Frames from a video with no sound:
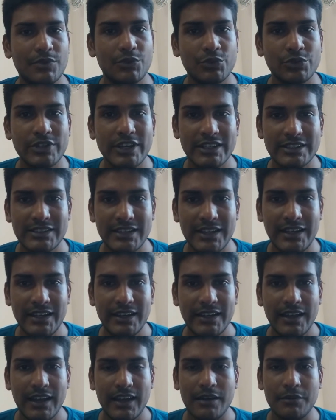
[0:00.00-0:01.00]
কোথায় যায়
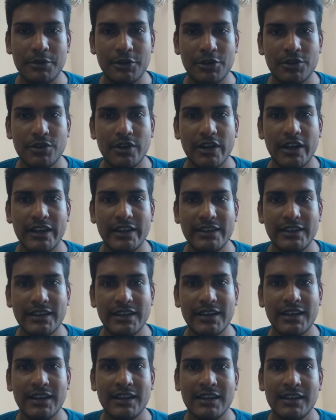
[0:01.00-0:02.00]
এবং এই
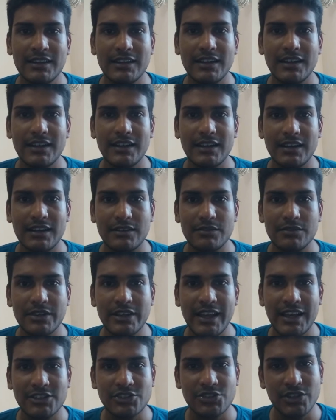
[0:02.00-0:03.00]
টাকা কি
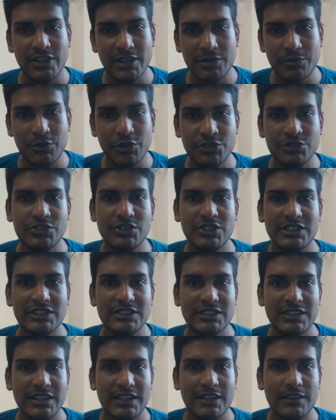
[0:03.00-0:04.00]
আসলেই প্রয়োজন
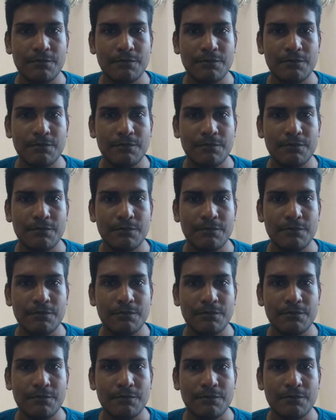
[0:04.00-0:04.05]
আছে